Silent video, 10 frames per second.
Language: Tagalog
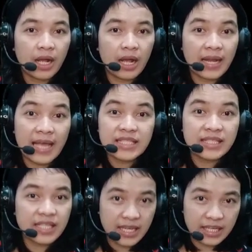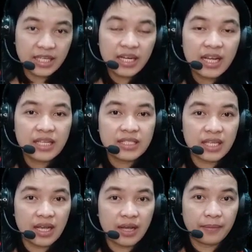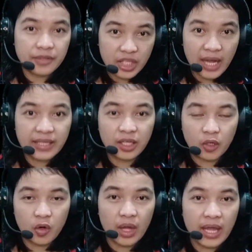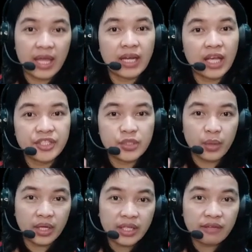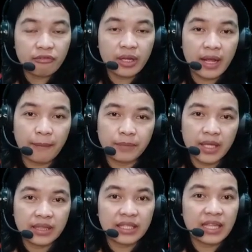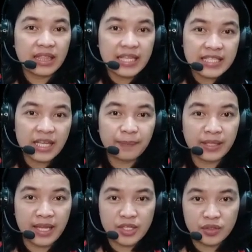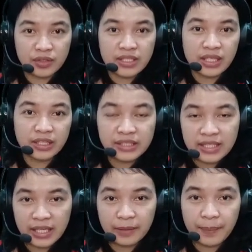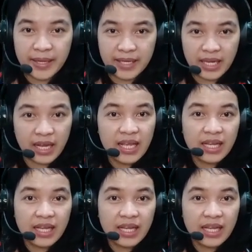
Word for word: uh, last year sa channel ko. And I just wanna give you an update that these applications are still paying.